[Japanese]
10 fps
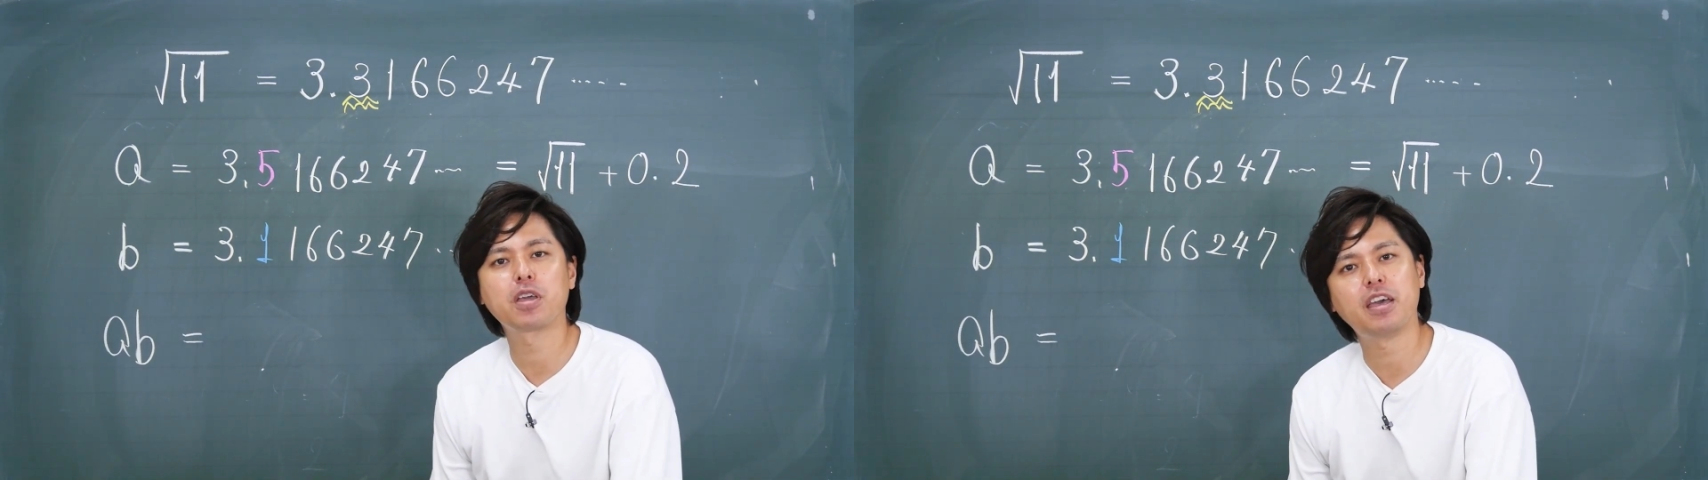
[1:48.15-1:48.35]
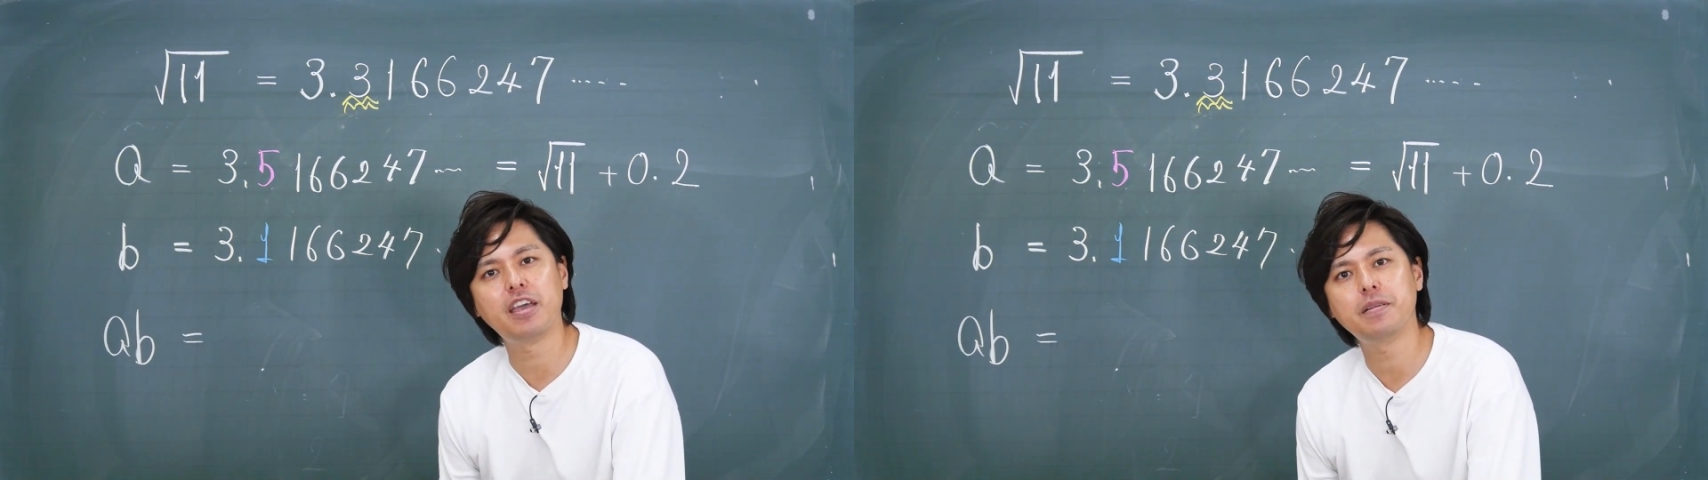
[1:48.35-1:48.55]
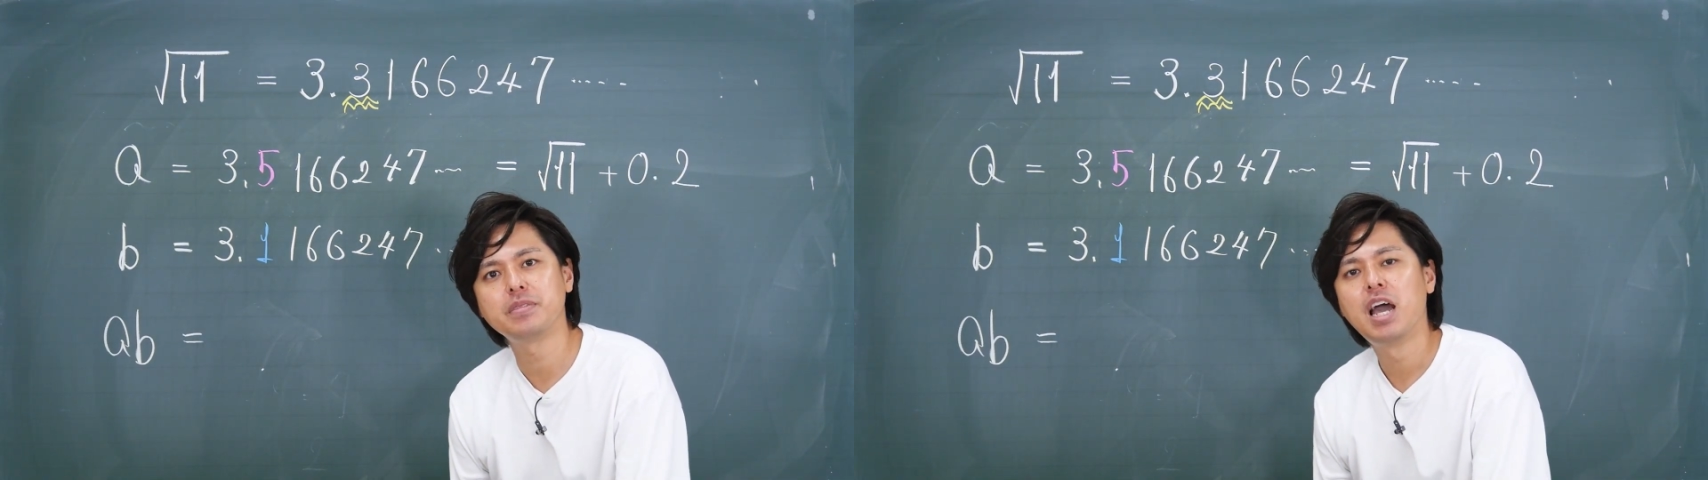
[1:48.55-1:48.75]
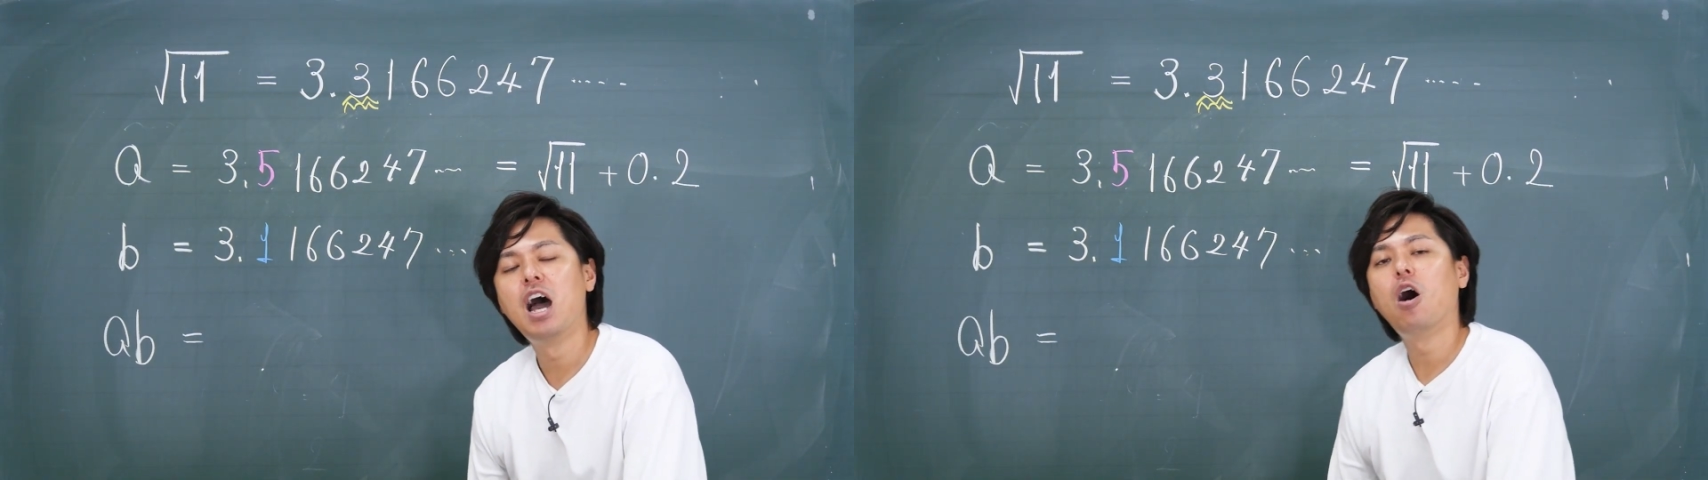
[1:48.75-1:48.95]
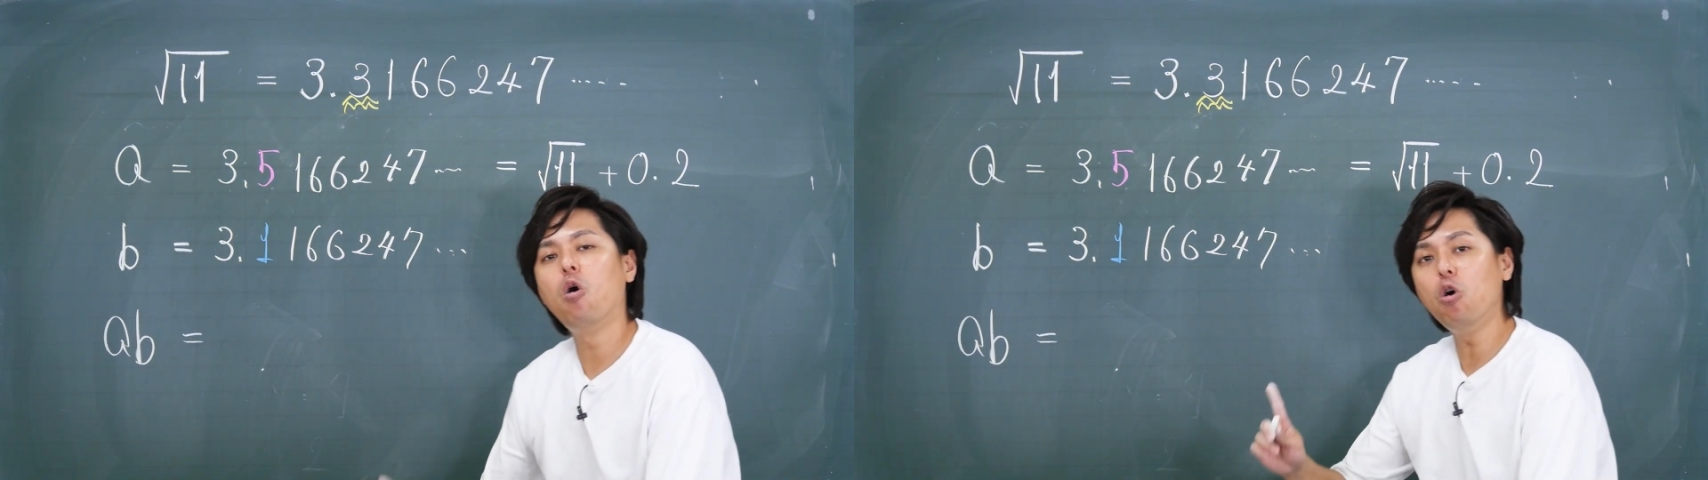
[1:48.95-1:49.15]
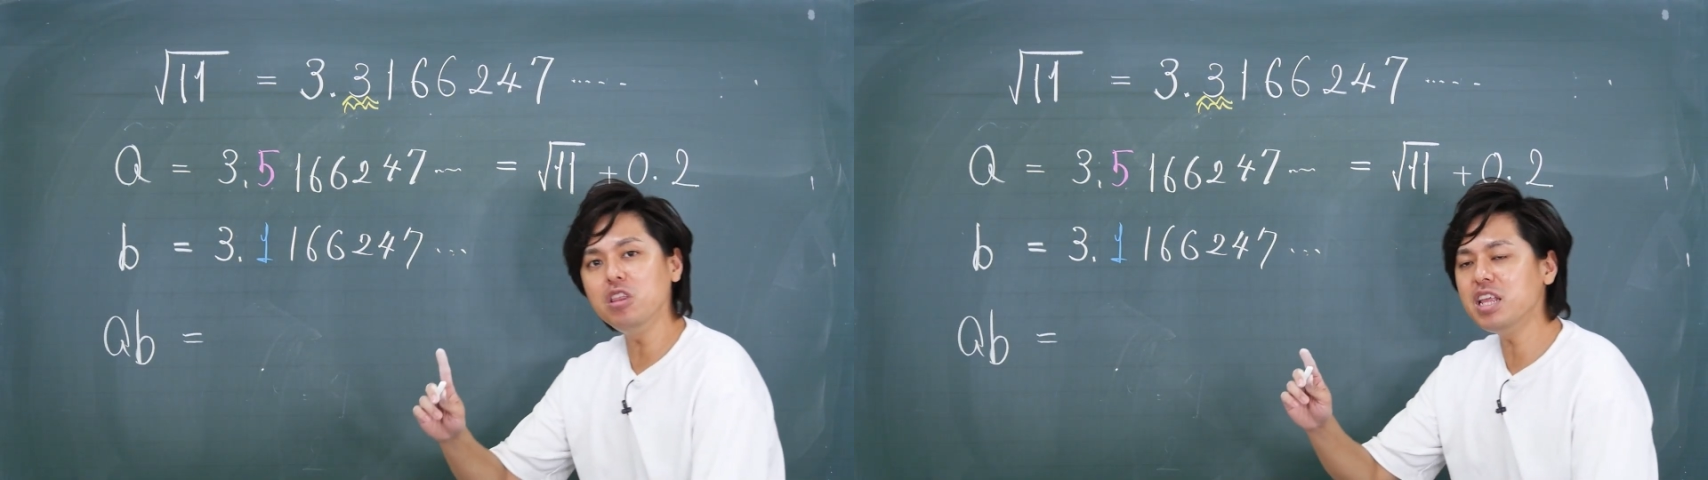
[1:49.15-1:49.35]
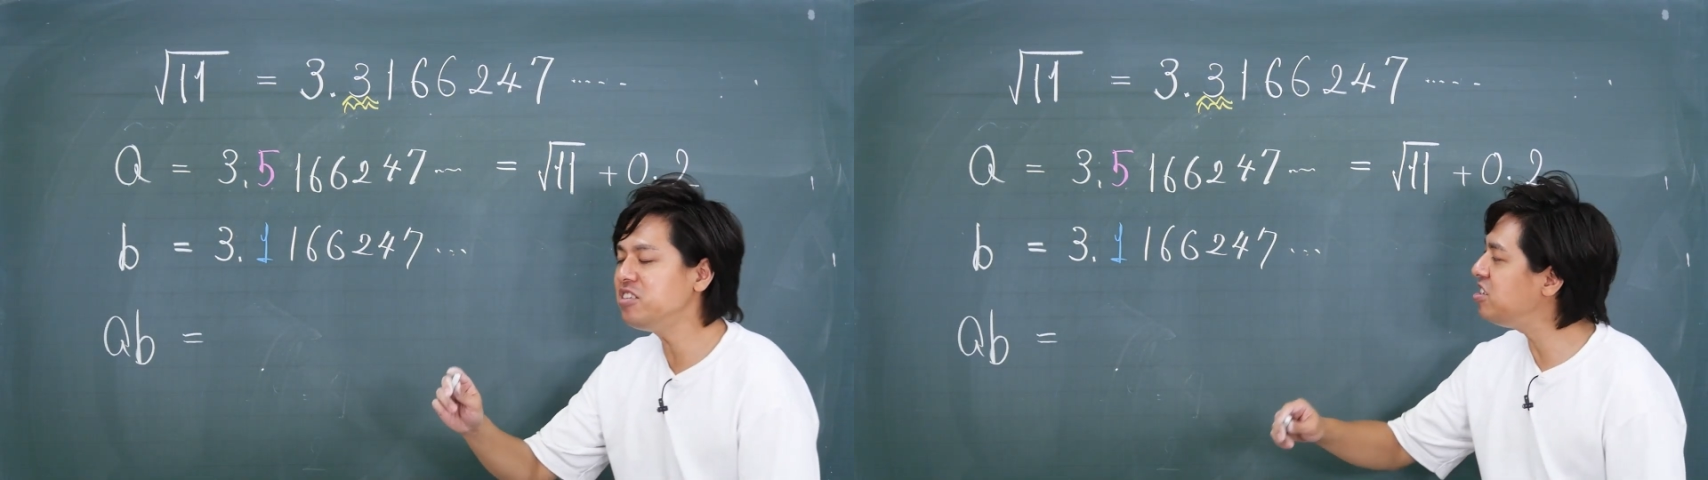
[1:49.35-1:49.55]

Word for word: OK、同